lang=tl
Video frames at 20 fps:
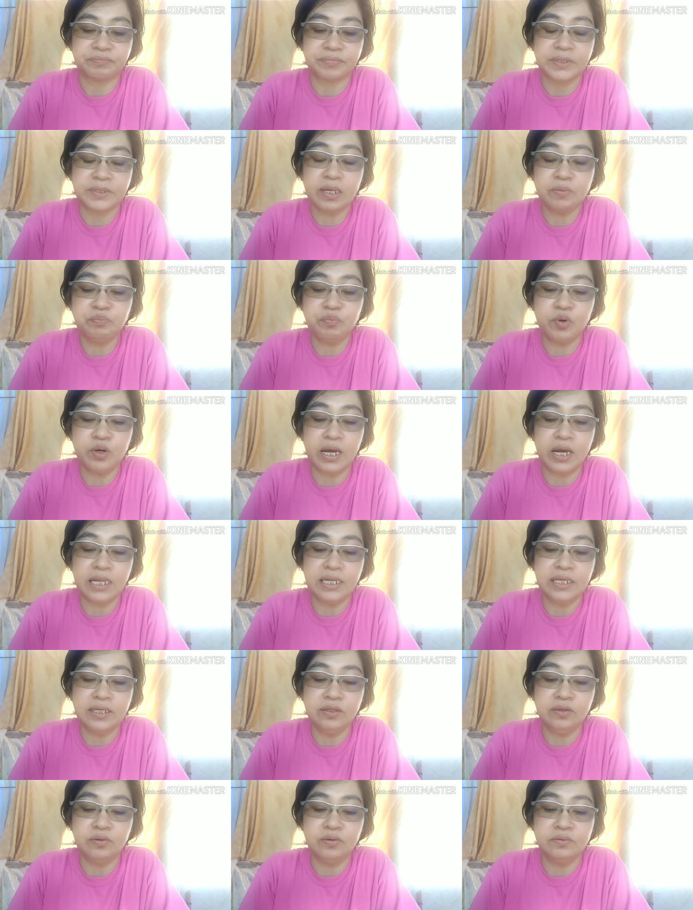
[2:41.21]
Diyan po
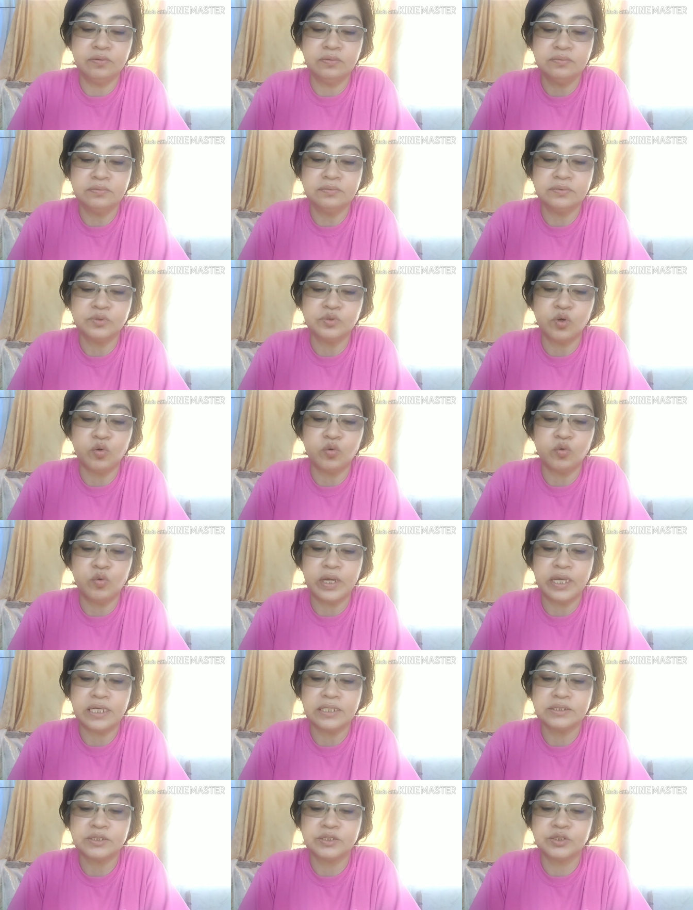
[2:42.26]
galing yung
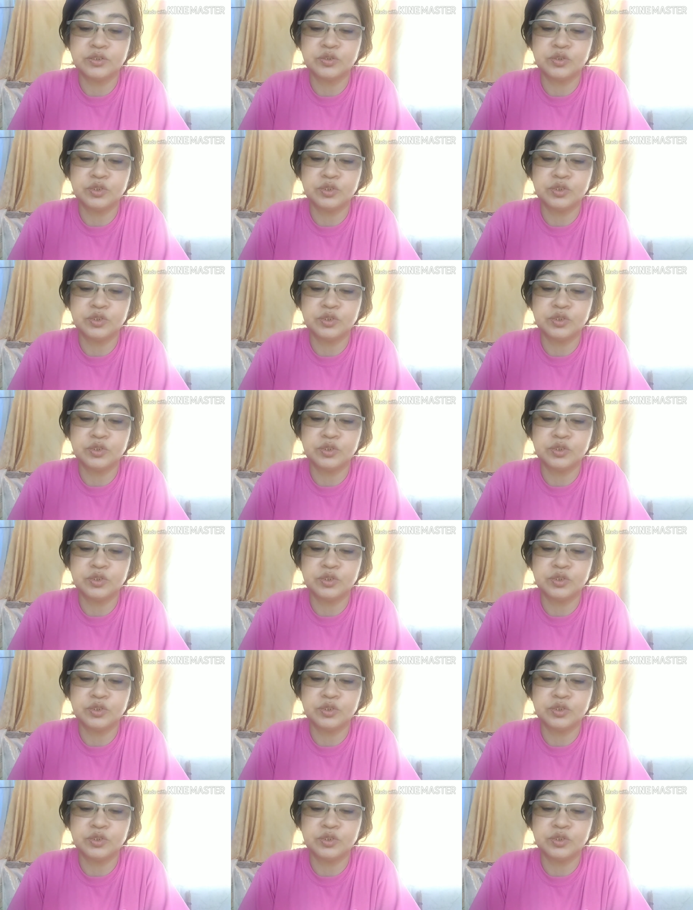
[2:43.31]
tokwa, yes. Eh.